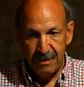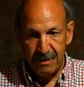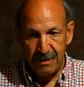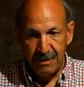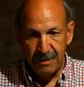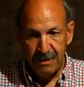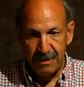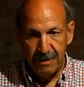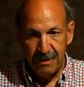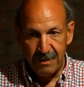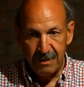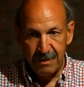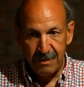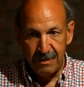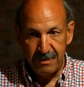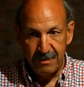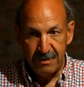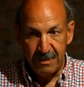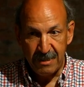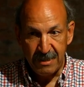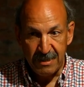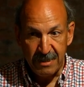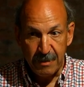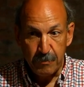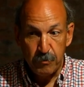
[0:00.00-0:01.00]
Eh,
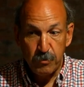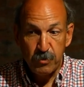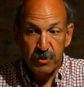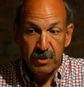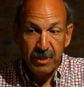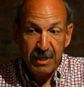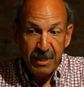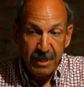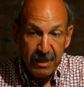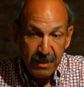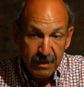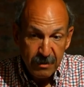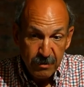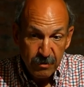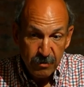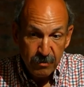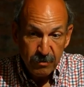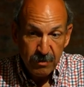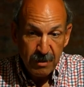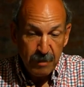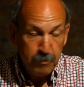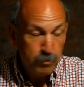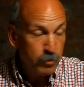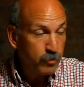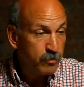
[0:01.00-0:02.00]
ya estamos
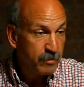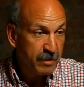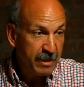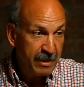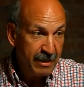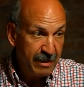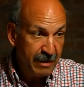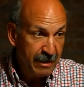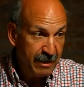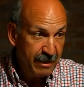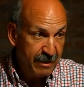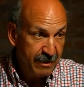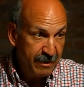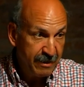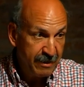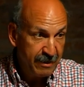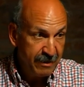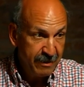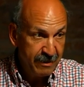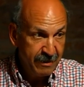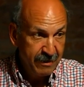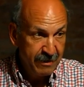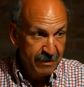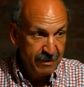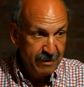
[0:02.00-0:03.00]
llegando a Punta del
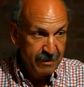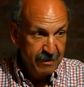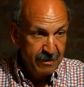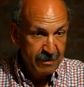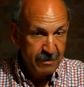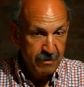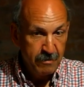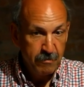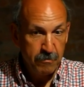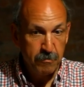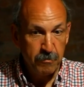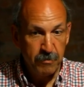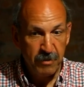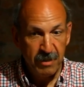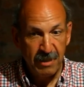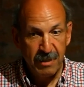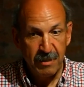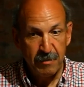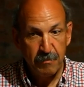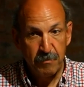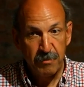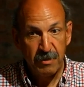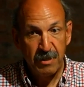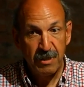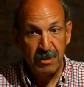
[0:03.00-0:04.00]
Este, como por
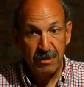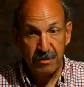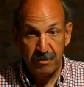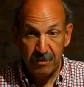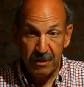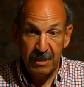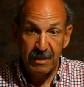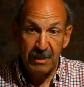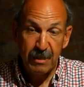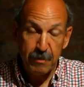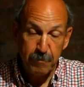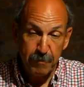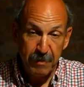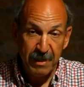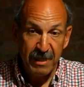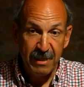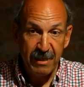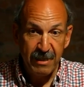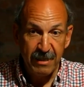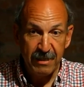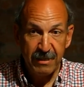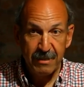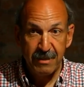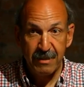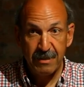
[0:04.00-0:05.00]
ejemplo el restaurante El
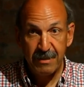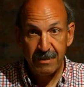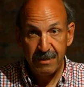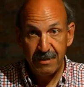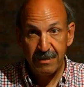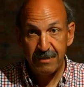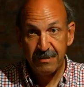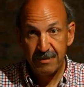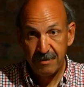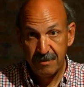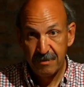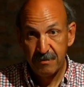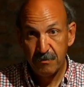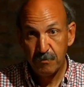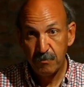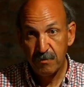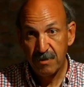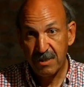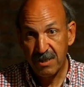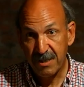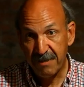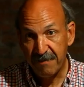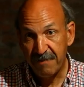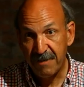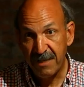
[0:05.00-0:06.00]
Palenque, que es
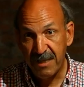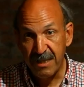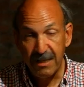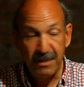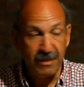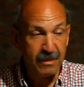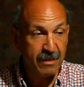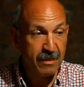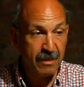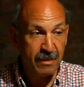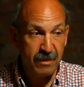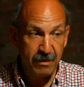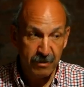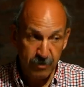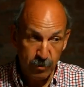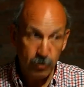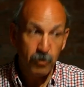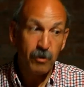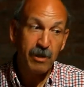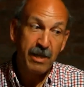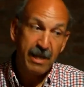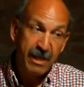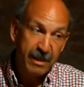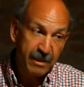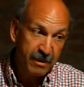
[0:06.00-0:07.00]
un referente de
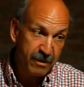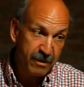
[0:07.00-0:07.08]
todo el